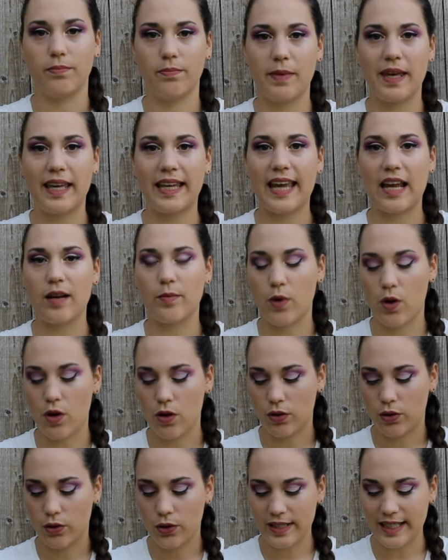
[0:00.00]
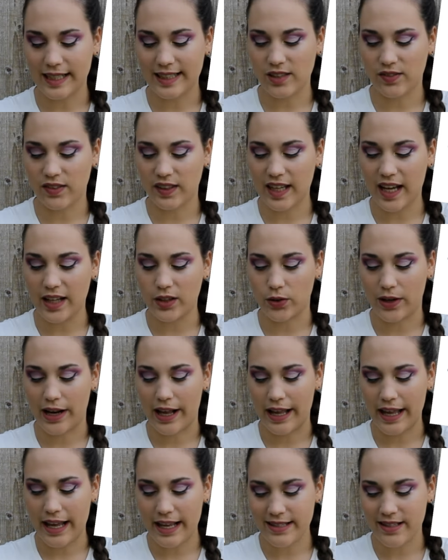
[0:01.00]
mais également le certificat de
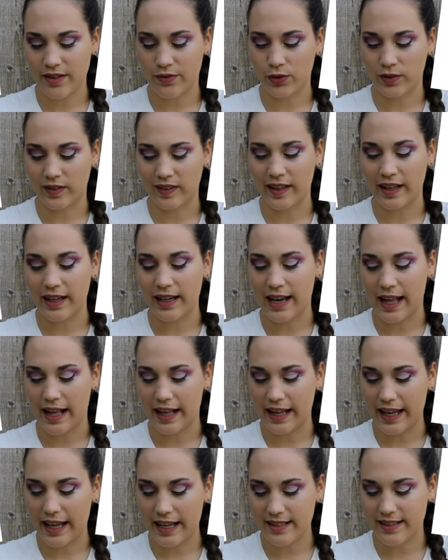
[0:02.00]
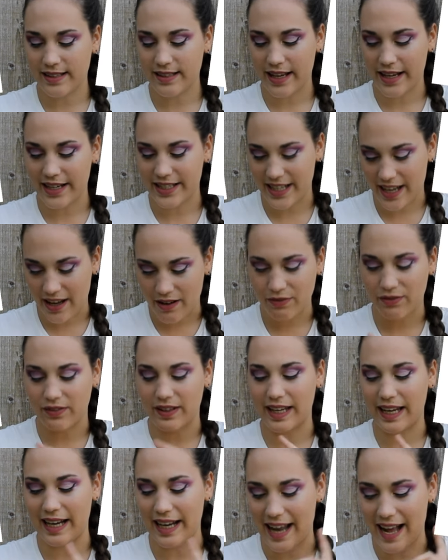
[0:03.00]
la SFET, la SHF
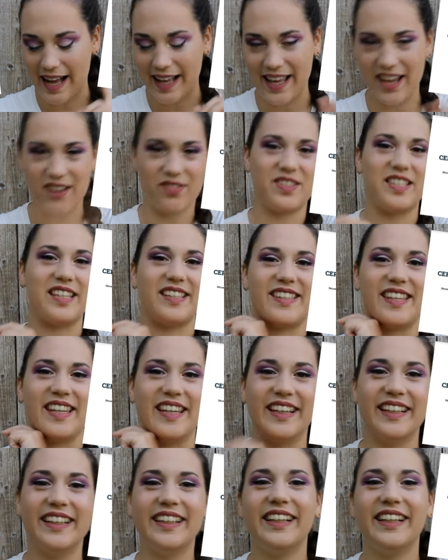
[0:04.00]
et la FCC.